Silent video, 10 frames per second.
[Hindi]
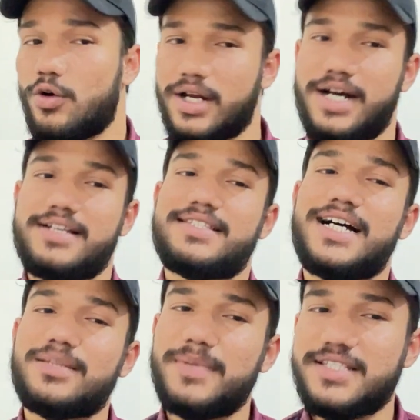और हाँ
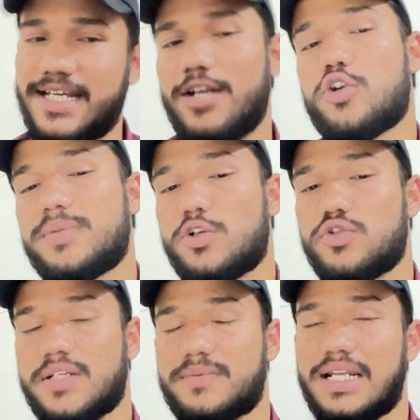साथ में चैनल को भी
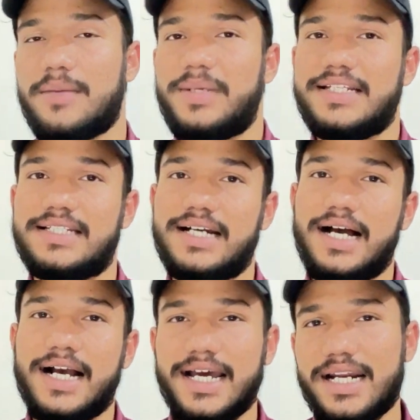ज़रूर सब्सक्राइब कीजिएगा
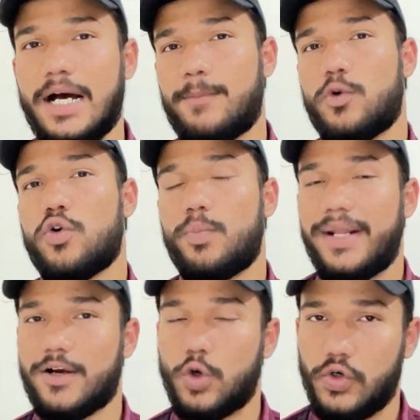अगर आपको
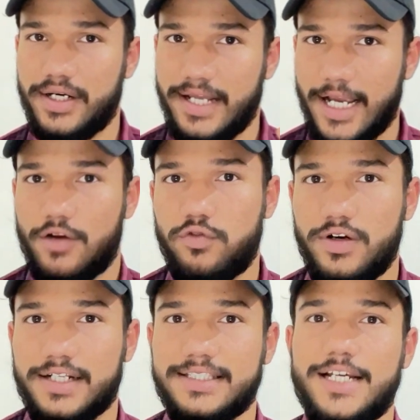मेरा कंटेंट
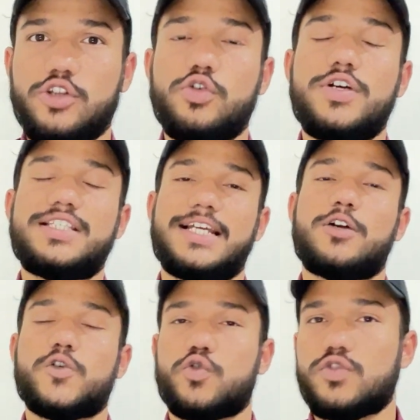हेल्पफुल लगता है तो इस
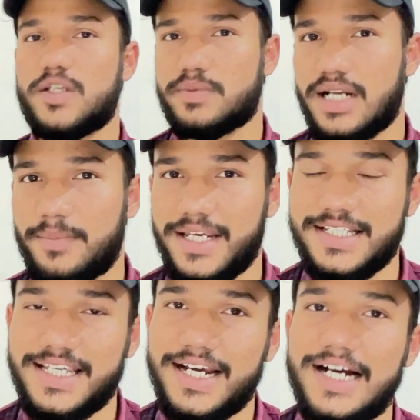चैनल को ज़रूर सब्सक्राइब
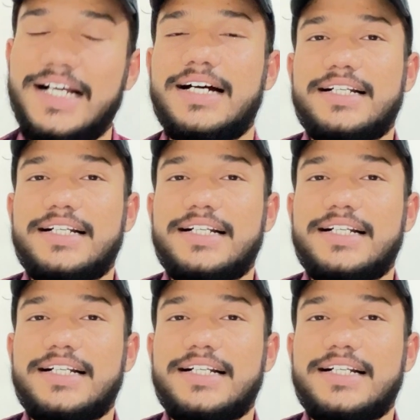कीजिएगा